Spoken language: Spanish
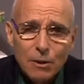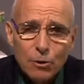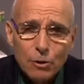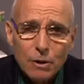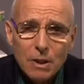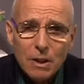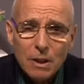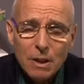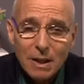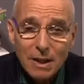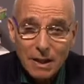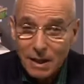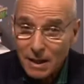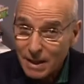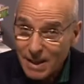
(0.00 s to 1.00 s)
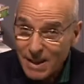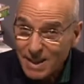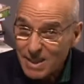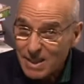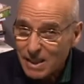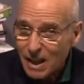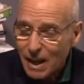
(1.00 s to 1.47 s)
nos dice que
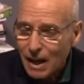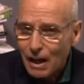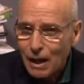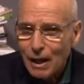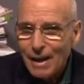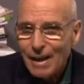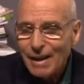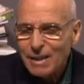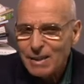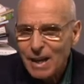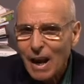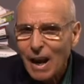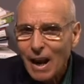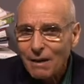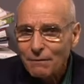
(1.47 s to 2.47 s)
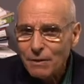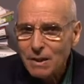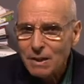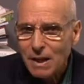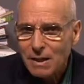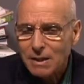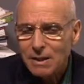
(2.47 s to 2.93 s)
esta es la
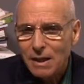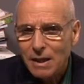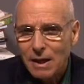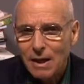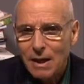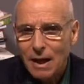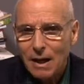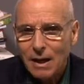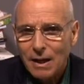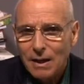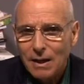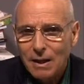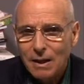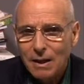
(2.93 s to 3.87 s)
vida eterna,